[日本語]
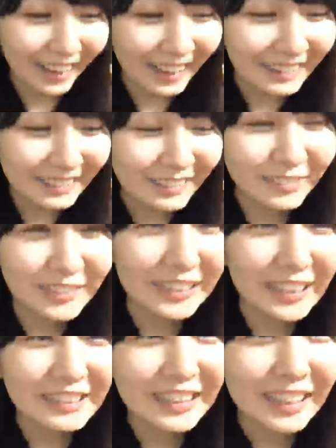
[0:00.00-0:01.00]
はい全部来
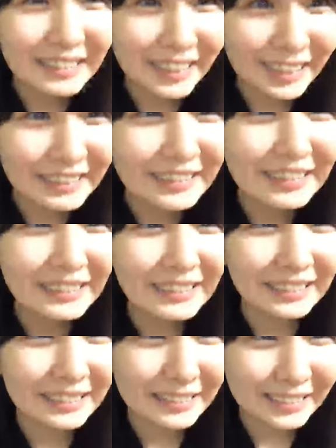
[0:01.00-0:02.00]
てください
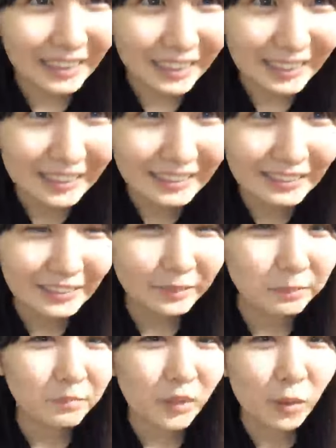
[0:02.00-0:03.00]
はい
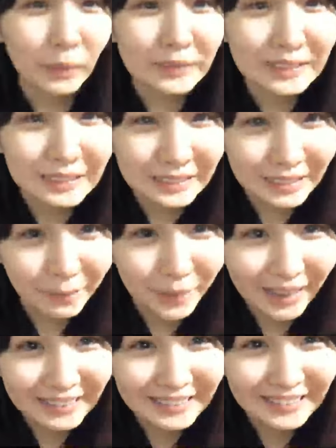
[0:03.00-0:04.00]
お待ちして
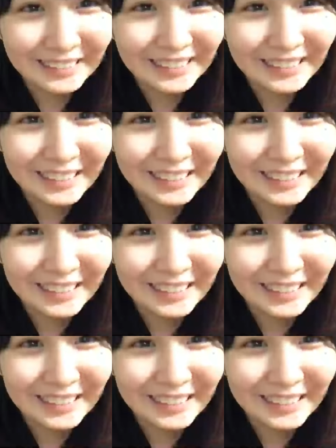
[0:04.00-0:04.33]
ます